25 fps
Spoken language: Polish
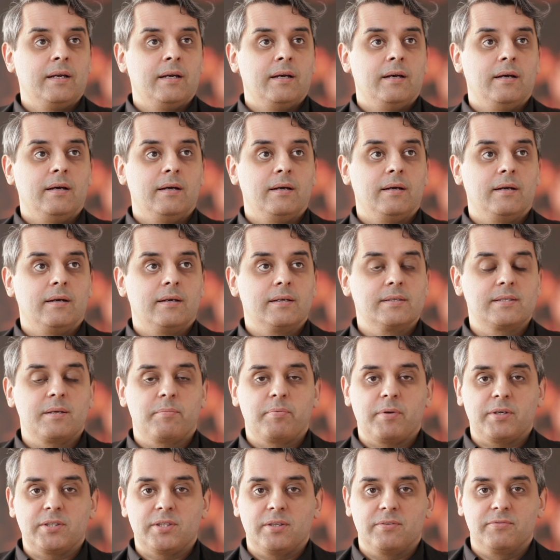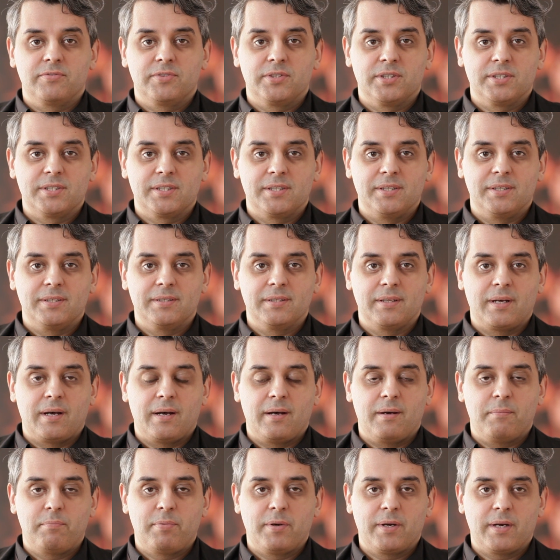E, zapraszam wszystkich
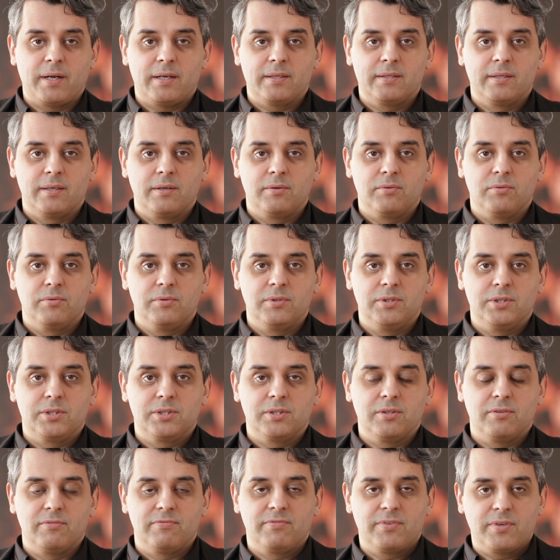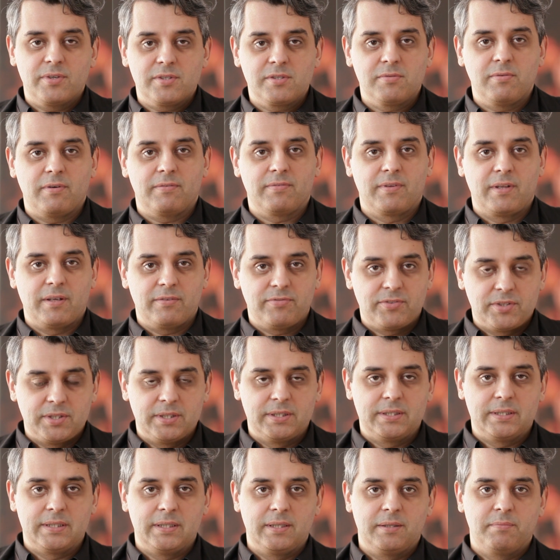na paradę uliczną Wrocław dla
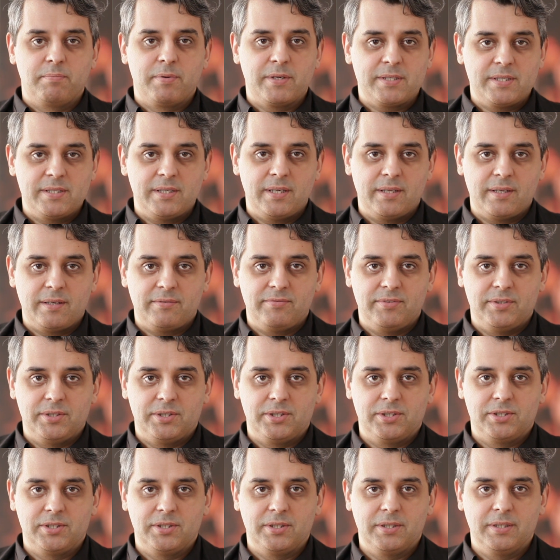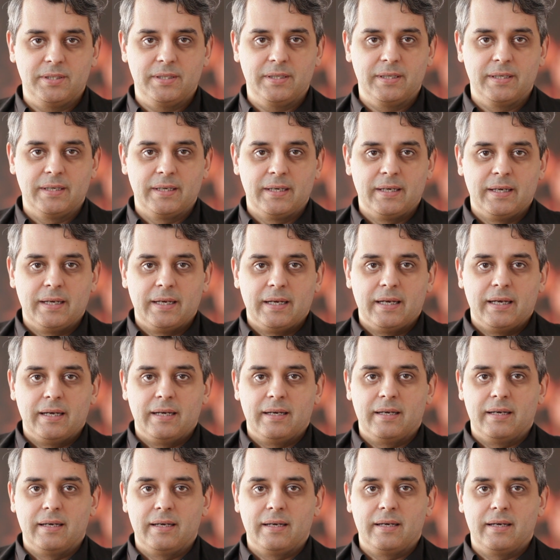wszystkich bez nienawiści.
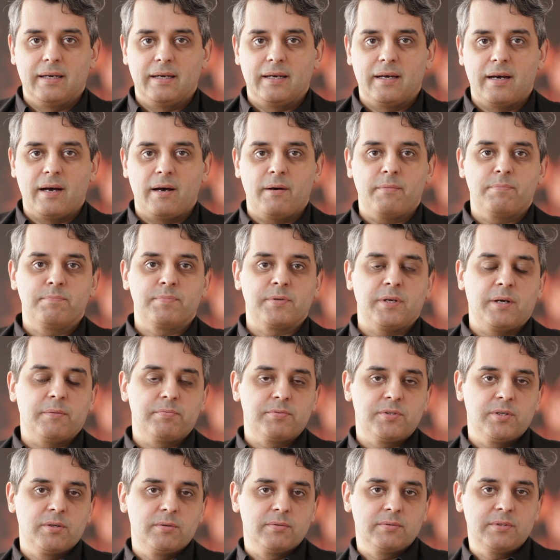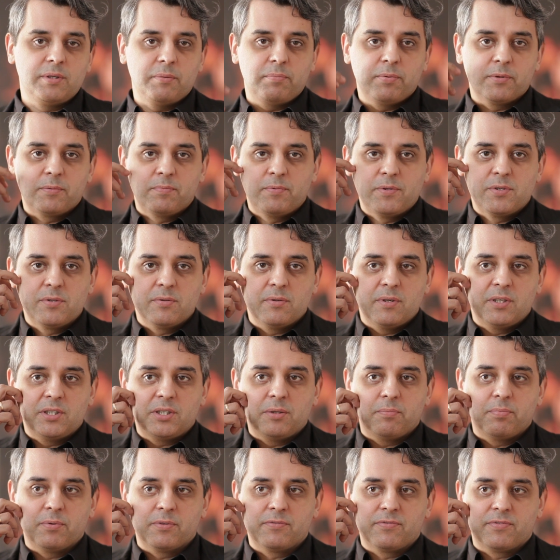E, absolutnie podpisuję
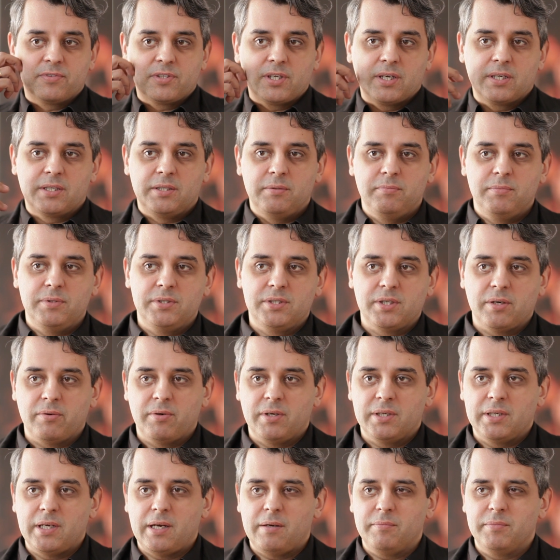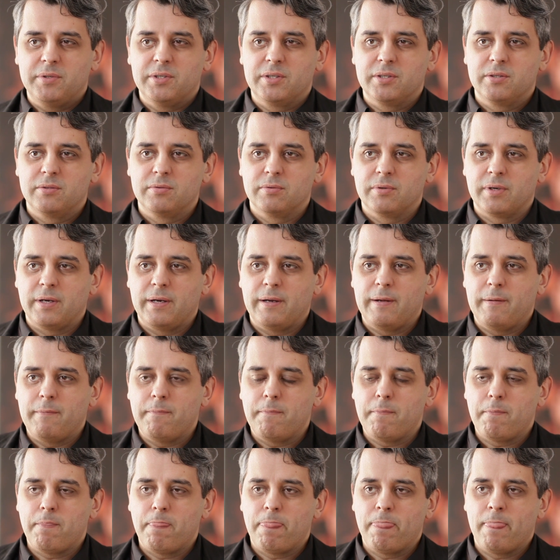się pod wszelkimi działaniami, które,
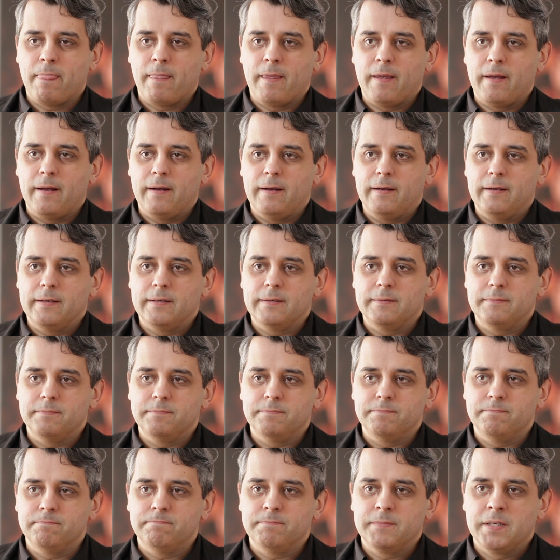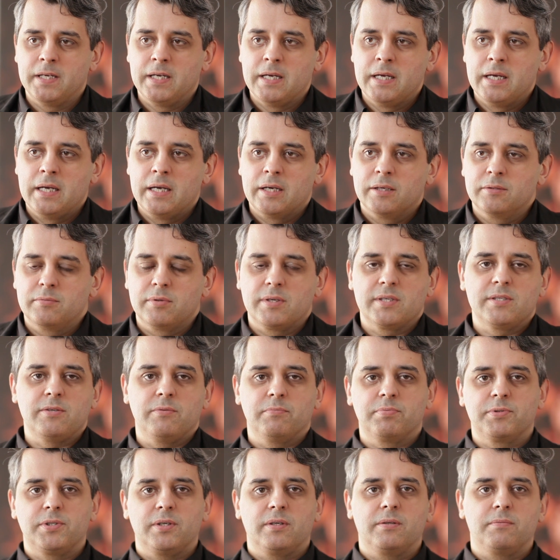mm, które
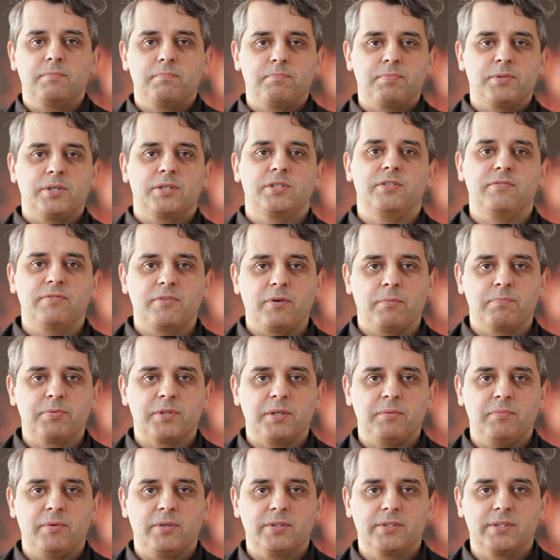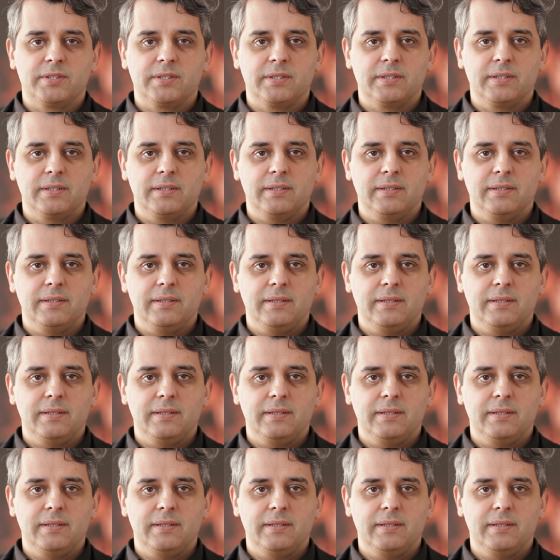są prze, przeciwko przemocy,